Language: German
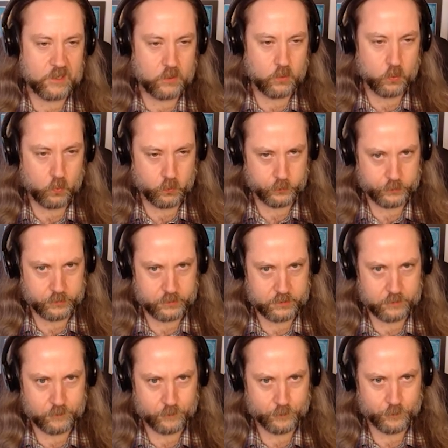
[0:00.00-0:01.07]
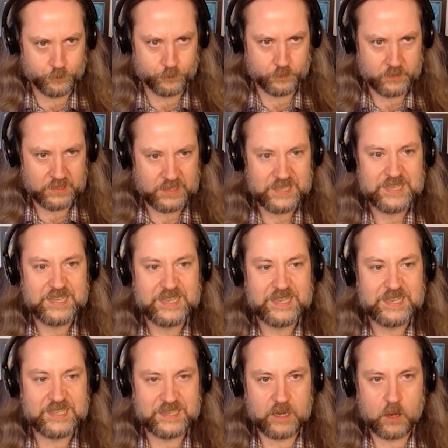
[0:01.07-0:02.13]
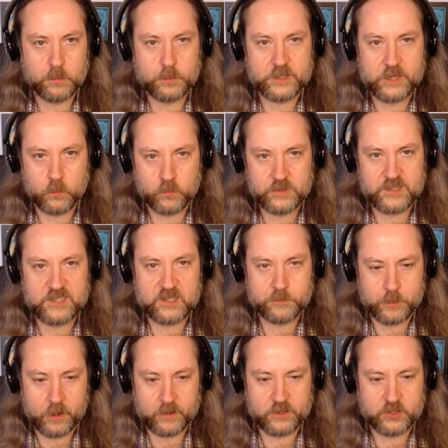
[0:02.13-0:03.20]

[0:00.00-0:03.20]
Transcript: lohnt. Ich glaube, der unsichtbare